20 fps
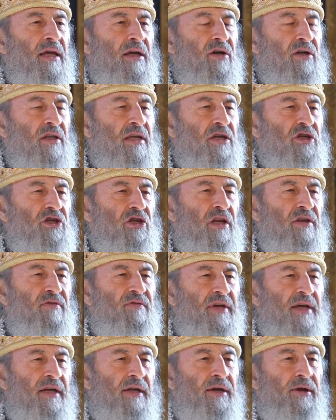Когда
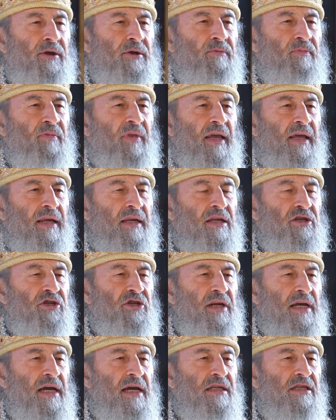человек
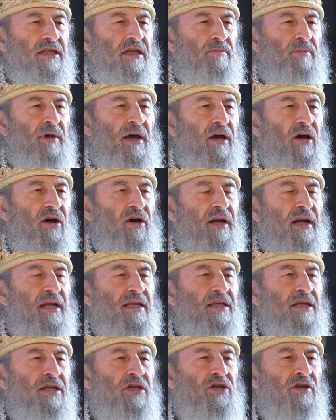начинает себя
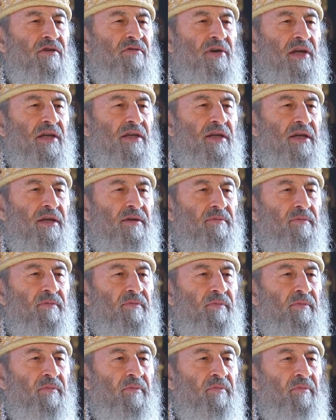ограничивать,
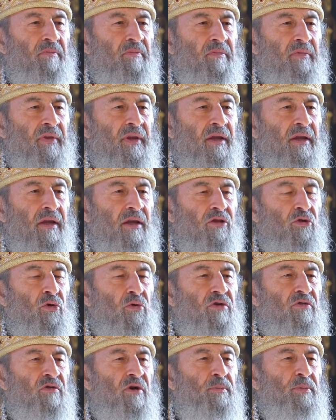то
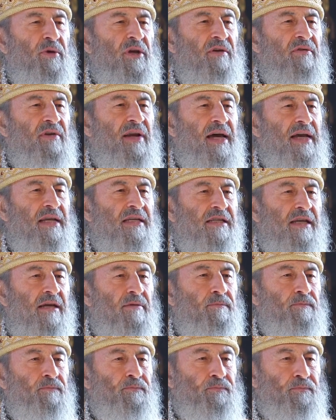у него появляется